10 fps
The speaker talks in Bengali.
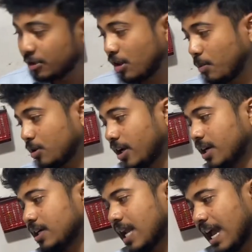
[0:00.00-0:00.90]
কিন্তু এরপর
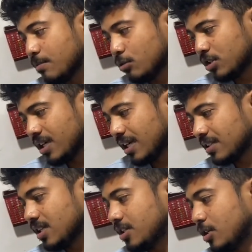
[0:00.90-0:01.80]
দেখেন টাইমও ঠিক
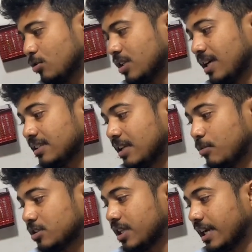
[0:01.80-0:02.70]
আছে ডেটও ঠিক আছে
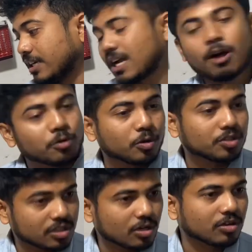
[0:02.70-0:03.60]
এবং সেকেন্ড কাউন্ট
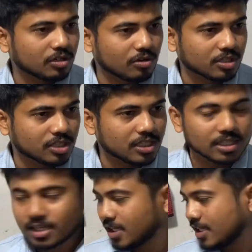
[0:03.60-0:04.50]
করতেছে কন্টিনিউয়াসলি
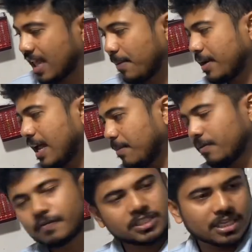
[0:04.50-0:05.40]
তার মানে
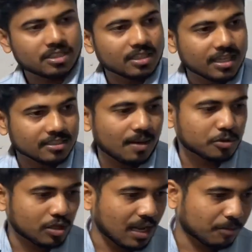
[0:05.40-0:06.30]
আমার ফিচার ঠিক আছে
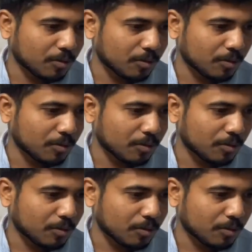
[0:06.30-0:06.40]
আমার যদি